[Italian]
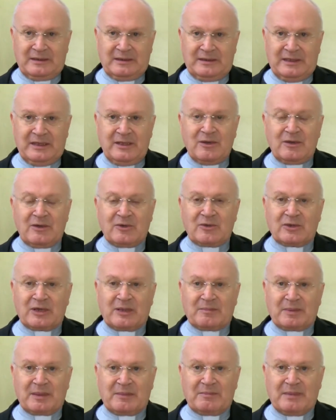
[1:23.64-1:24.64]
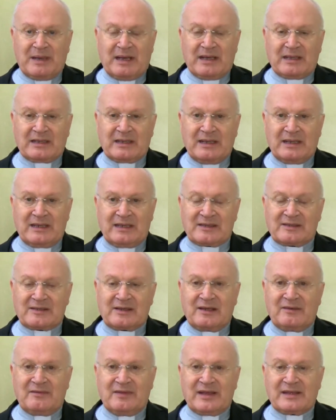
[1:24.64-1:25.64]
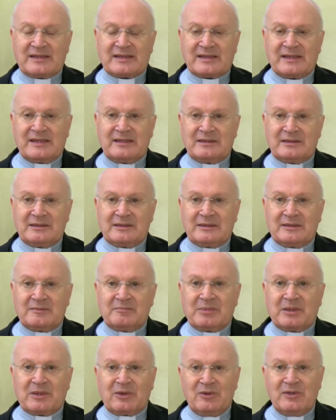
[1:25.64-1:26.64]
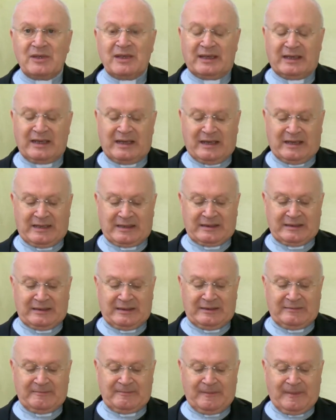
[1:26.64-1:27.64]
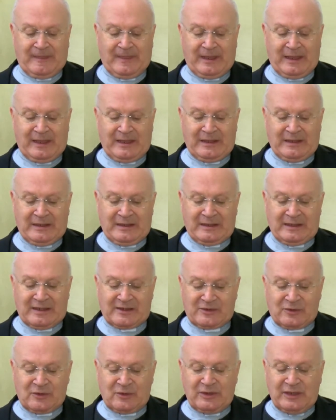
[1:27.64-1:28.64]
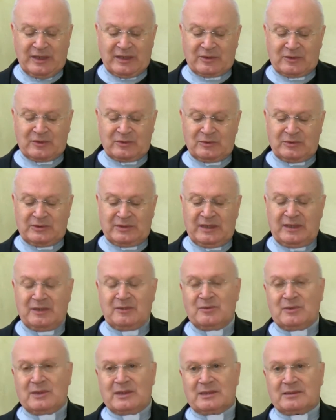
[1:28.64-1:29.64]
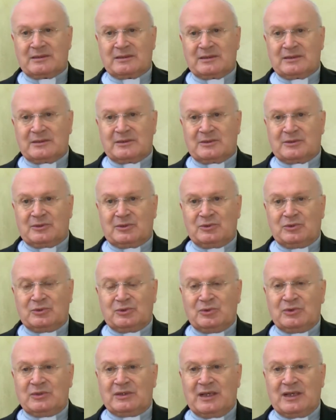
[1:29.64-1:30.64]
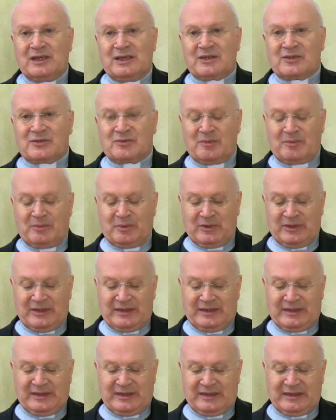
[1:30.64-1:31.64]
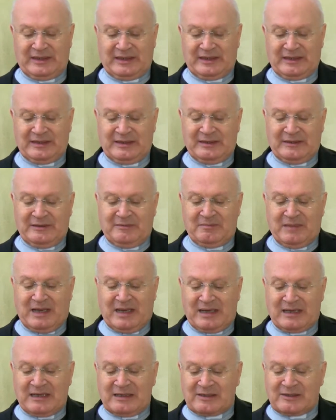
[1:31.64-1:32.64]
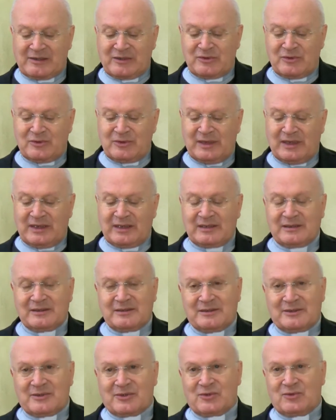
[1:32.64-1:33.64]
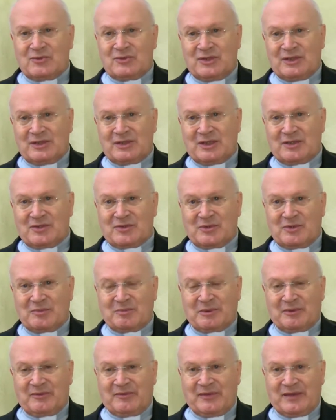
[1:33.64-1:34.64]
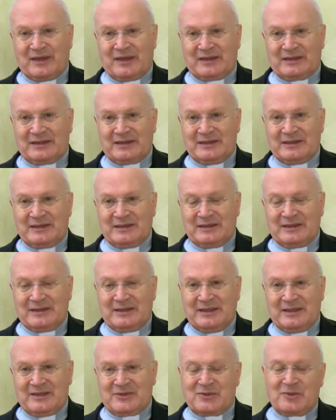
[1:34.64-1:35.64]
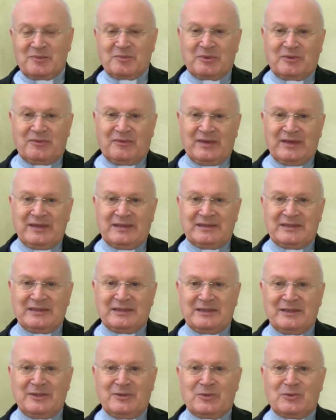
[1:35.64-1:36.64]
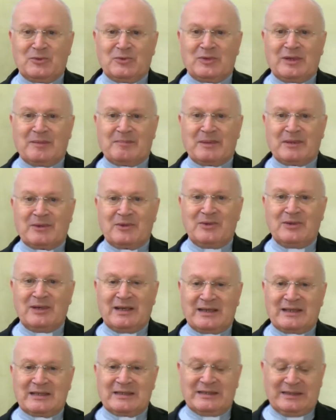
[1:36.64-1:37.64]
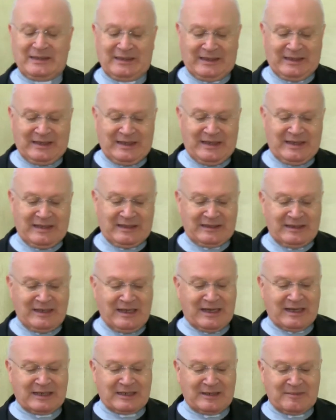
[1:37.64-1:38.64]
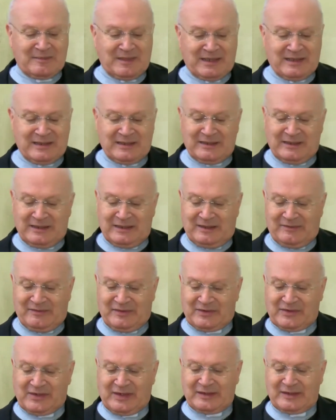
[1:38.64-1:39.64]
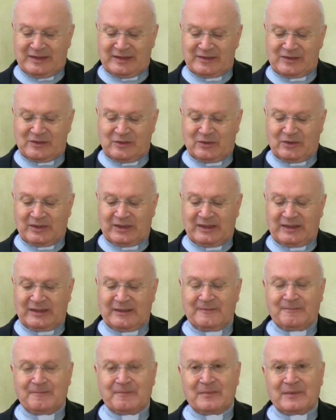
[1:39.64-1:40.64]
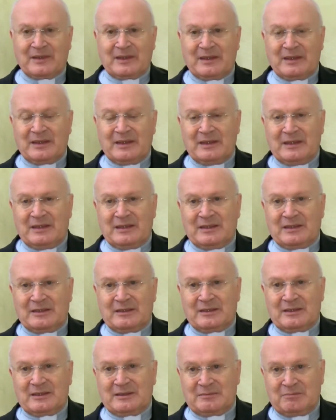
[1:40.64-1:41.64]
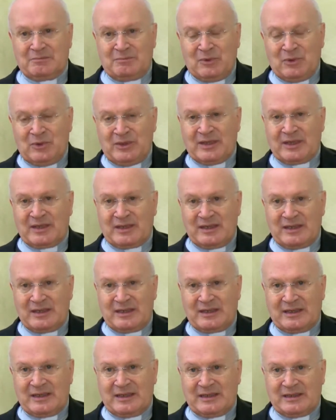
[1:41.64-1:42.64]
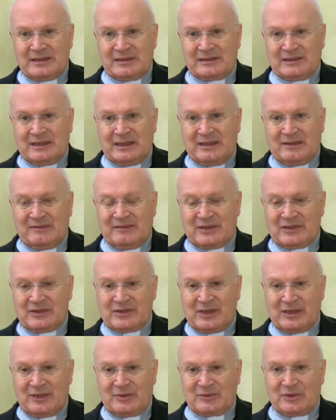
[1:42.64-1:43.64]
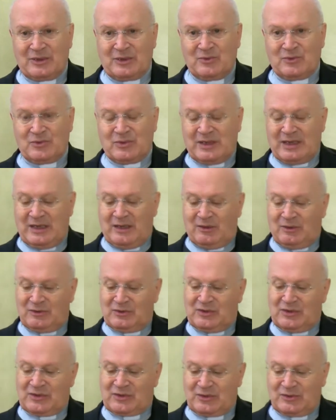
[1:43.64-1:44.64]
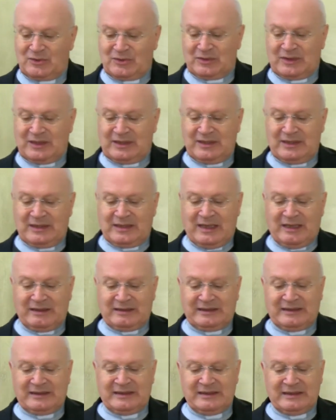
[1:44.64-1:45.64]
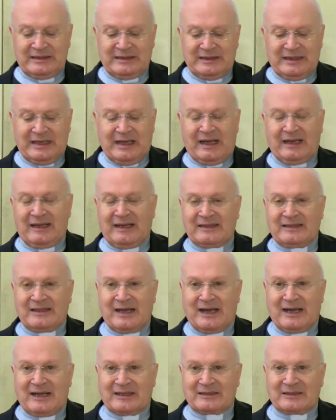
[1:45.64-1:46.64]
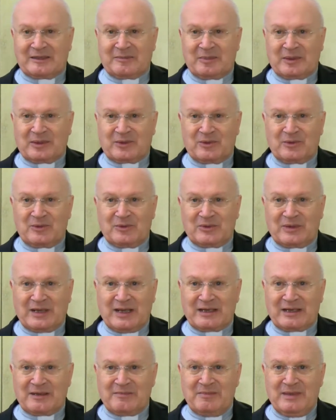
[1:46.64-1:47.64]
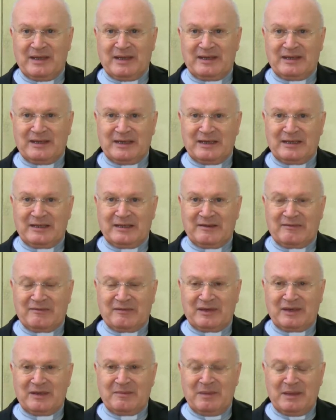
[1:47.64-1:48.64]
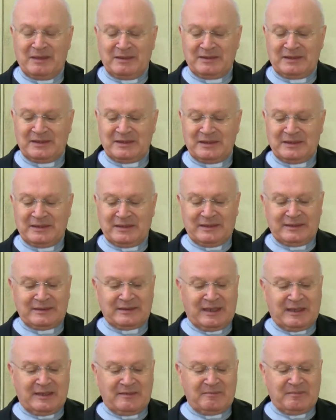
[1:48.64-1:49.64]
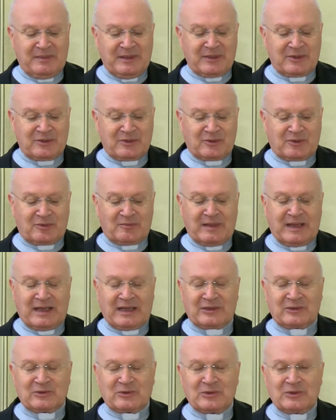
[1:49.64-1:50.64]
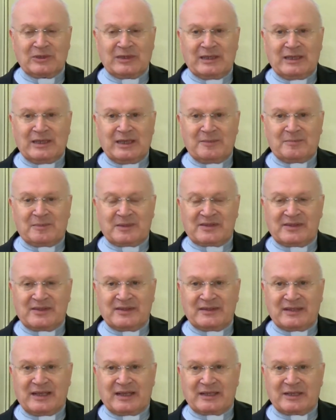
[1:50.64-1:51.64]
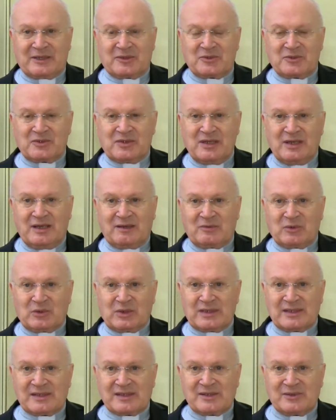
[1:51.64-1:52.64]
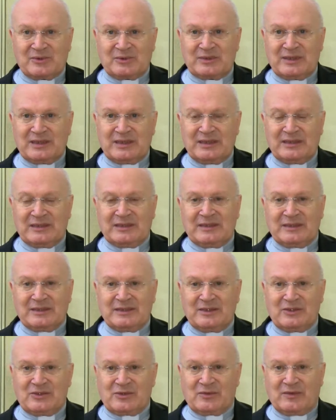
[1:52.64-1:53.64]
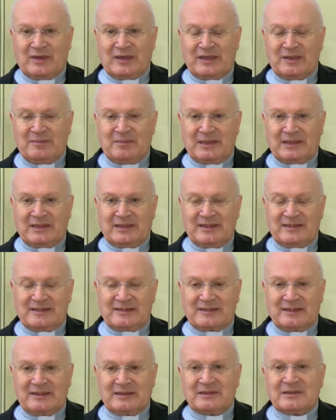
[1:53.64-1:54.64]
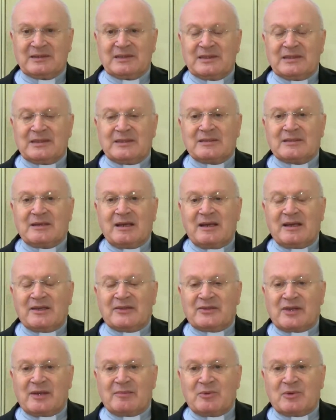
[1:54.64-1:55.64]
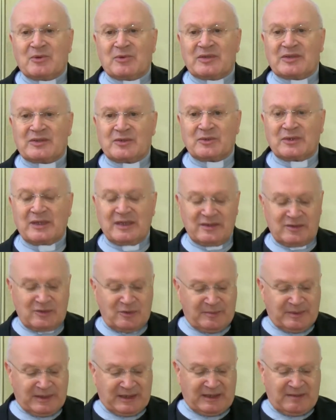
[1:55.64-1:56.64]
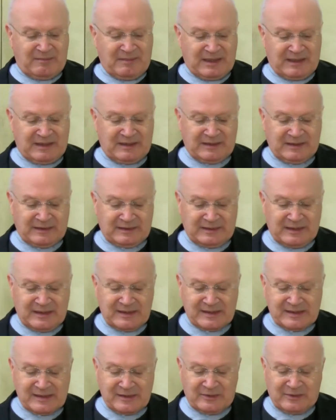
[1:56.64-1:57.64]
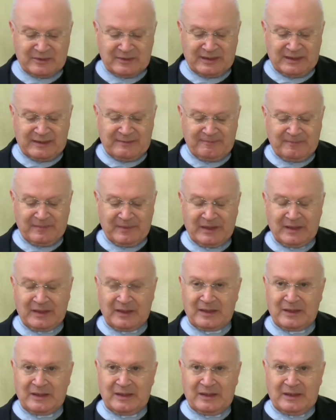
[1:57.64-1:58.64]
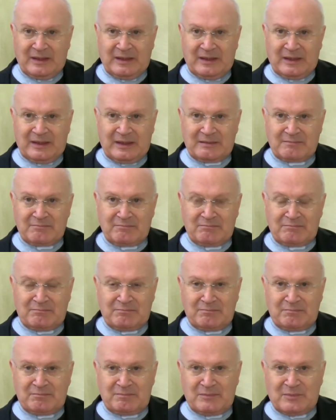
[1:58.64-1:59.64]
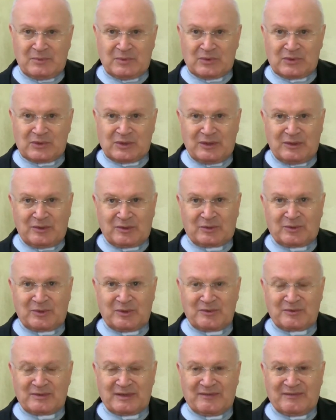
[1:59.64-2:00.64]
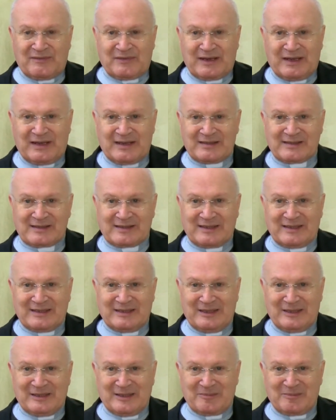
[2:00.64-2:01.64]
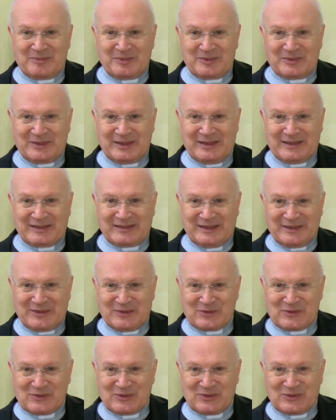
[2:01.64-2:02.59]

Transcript: Dio allora prepara la salvezza per ogni carne. La storia continua con tutte le sue politiche, ma il Signore suscita i suoi profeti e i suoi profeti dicono una parola che rianima la vicenda storica. molte righe del Vangelo di Luca oggi sono dedicate alla data per collocare bene gli avvenimenti nell'impero romano e presentare così la vocazione di Giovanni Battista rileggiamo questo testo perché merita attenzione. Eh, ho scritto qui una frase negli appunti che tengo